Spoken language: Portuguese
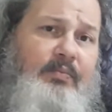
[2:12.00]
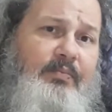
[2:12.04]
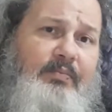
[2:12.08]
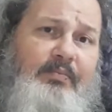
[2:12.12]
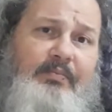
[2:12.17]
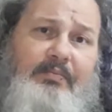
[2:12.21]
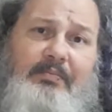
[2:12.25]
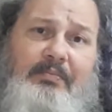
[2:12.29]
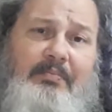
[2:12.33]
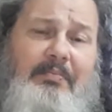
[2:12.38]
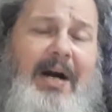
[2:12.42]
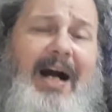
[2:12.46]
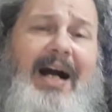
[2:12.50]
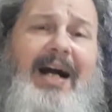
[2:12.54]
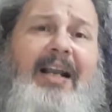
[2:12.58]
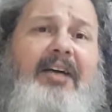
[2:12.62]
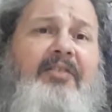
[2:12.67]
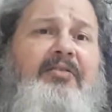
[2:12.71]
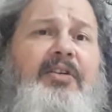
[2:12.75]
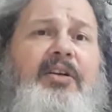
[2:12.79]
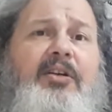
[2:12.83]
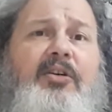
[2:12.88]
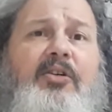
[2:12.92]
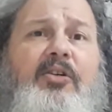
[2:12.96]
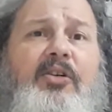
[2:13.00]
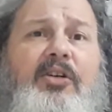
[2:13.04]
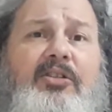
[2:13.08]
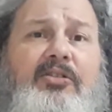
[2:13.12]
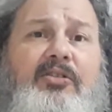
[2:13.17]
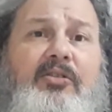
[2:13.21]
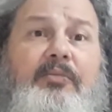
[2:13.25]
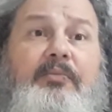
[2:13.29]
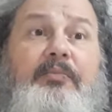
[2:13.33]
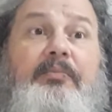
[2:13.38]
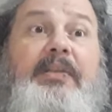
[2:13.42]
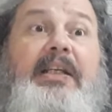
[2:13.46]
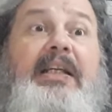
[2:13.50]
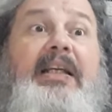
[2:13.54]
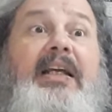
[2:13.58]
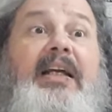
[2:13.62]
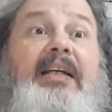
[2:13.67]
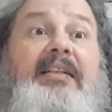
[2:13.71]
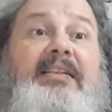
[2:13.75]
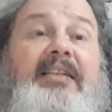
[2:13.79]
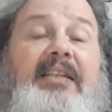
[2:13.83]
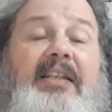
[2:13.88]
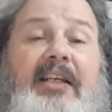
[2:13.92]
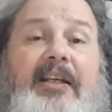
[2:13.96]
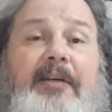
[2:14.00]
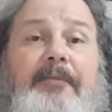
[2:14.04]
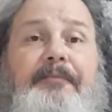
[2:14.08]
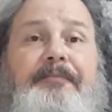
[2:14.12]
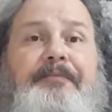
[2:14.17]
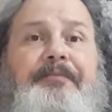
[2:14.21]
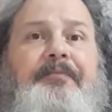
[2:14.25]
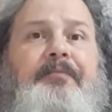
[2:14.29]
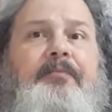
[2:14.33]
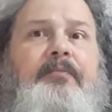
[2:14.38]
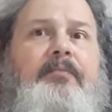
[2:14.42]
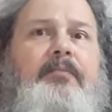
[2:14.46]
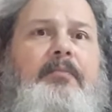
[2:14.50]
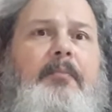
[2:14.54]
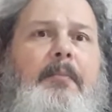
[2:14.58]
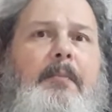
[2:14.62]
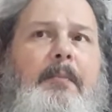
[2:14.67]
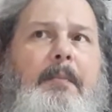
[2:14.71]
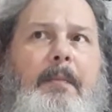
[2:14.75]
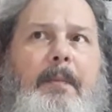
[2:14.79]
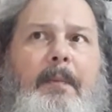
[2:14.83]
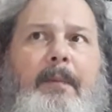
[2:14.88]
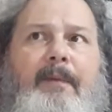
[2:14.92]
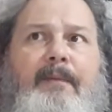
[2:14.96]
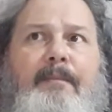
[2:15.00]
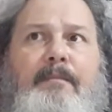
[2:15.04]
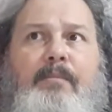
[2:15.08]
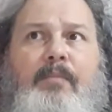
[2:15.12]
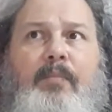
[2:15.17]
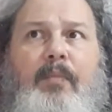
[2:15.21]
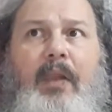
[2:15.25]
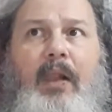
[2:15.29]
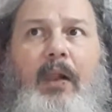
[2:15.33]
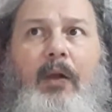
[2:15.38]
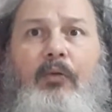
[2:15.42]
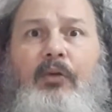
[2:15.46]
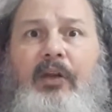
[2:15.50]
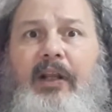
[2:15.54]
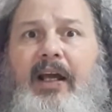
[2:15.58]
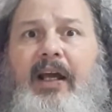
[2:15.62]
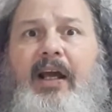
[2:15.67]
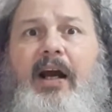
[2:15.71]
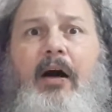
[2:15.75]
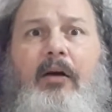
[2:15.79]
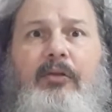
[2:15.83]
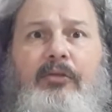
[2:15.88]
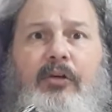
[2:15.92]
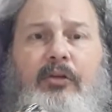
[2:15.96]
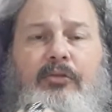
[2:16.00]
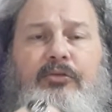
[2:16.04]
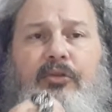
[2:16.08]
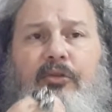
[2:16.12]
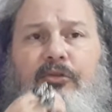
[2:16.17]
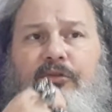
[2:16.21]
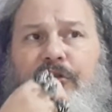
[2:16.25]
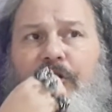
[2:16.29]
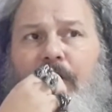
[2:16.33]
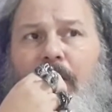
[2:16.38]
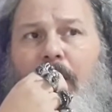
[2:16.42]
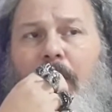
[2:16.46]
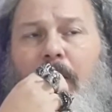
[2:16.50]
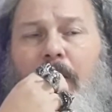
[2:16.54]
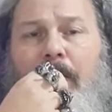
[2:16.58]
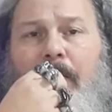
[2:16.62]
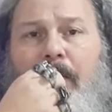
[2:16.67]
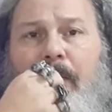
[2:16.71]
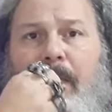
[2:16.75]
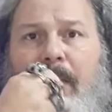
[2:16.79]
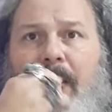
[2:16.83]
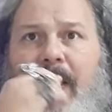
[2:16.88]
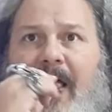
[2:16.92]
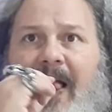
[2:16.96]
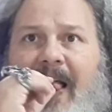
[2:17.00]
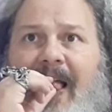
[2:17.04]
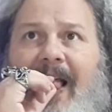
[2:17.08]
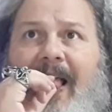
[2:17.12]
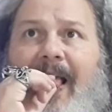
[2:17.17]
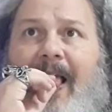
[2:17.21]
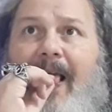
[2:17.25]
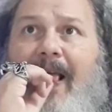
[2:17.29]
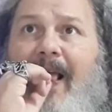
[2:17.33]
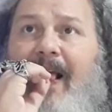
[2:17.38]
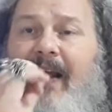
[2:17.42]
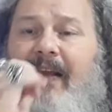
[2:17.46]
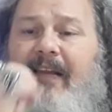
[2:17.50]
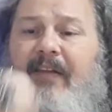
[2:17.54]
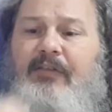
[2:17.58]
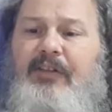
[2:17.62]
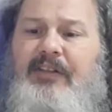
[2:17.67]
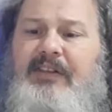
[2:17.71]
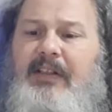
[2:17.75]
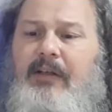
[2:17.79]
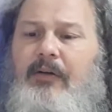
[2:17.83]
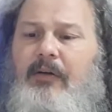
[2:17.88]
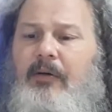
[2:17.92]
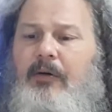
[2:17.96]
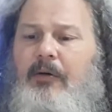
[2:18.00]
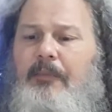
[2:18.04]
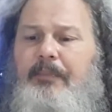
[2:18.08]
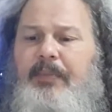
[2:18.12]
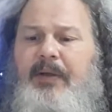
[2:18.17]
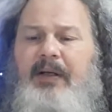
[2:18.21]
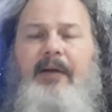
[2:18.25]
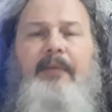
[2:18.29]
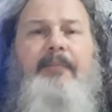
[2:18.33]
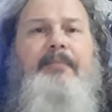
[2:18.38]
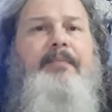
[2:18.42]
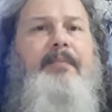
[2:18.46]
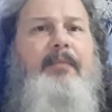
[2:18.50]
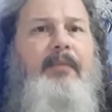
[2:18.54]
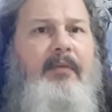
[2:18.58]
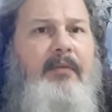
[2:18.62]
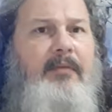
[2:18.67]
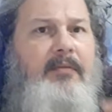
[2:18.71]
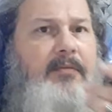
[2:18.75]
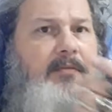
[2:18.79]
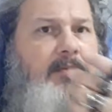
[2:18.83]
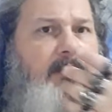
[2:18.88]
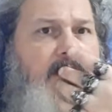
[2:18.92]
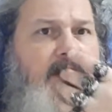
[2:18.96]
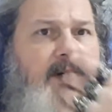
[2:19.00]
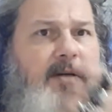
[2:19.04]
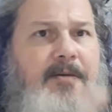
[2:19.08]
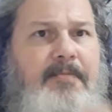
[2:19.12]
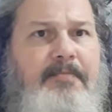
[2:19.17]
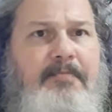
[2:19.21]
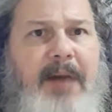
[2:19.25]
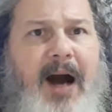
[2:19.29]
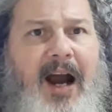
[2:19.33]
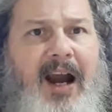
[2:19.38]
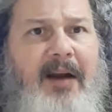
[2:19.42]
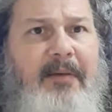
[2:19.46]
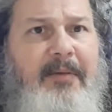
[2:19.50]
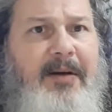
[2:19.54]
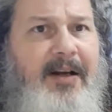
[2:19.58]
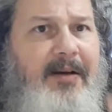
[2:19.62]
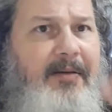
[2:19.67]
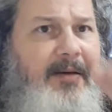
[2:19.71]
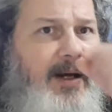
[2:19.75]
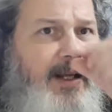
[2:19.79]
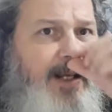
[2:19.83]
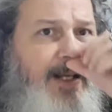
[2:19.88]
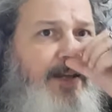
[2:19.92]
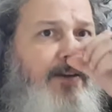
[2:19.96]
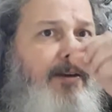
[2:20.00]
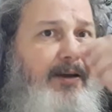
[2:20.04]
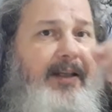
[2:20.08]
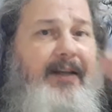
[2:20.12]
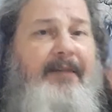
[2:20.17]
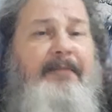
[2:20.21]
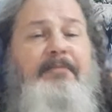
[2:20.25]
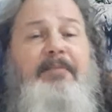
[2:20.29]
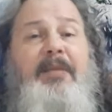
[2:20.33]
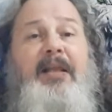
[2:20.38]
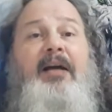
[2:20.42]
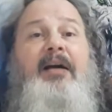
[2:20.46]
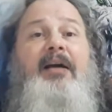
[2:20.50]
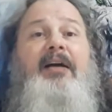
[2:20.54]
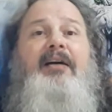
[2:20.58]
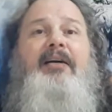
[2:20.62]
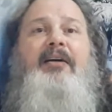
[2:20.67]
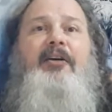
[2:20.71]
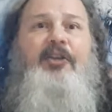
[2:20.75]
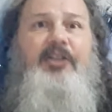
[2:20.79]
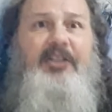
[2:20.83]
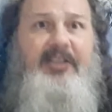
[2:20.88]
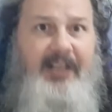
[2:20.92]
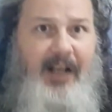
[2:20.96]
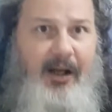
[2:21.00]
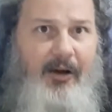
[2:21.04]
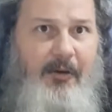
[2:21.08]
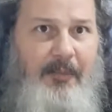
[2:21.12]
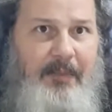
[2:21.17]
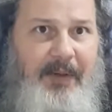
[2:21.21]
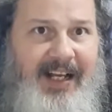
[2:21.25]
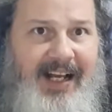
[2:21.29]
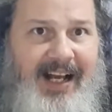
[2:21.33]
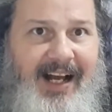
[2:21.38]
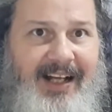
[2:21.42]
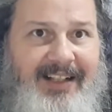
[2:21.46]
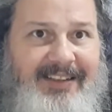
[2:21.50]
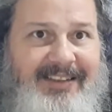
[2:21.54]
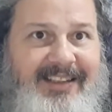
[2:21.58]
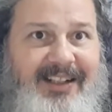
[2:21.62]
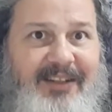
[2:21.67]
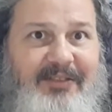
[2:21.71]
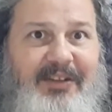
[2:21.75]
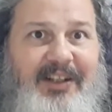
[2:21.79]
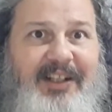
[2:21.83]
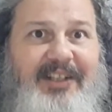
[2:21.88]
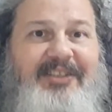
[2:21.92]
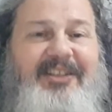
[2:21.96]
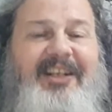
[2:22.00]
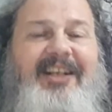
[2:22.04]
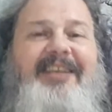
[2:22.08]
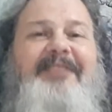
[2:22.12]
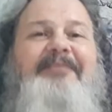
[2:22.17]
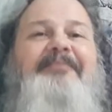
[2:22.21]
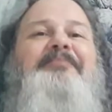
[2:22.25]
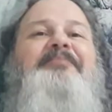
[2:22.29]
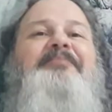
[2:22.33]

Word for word: maravilhoso. E assim, o legal do Elton John é, que você. Opa, bárbara é a língua aqui. Hoje tá complicado esse vídeo, hein?